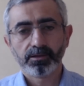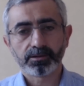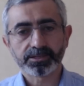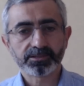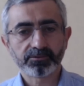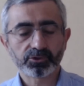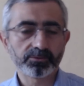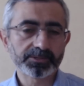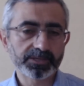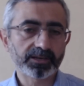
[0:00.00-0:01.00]
ради того,
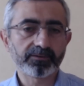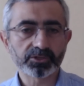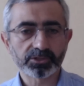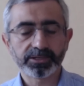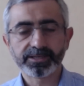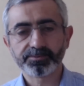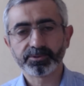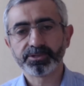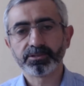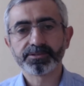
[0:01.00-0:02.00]
чтобы церковь жила
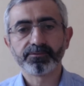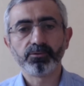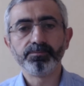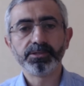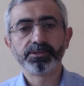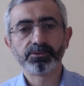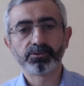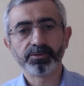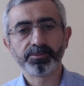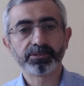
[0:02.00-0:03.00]
исполняла свою
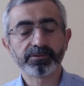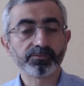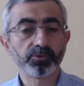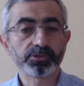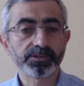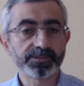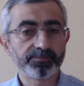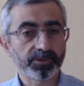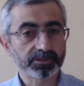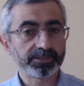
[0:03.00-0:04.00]
миссию, имела возможность
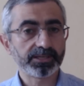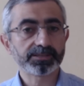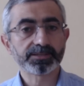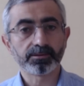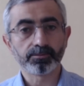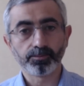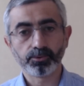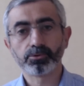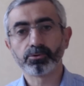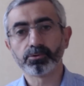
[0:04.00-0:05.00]
поклоняться
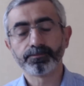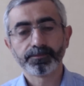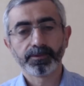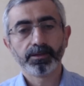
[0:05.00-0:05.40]
Богу,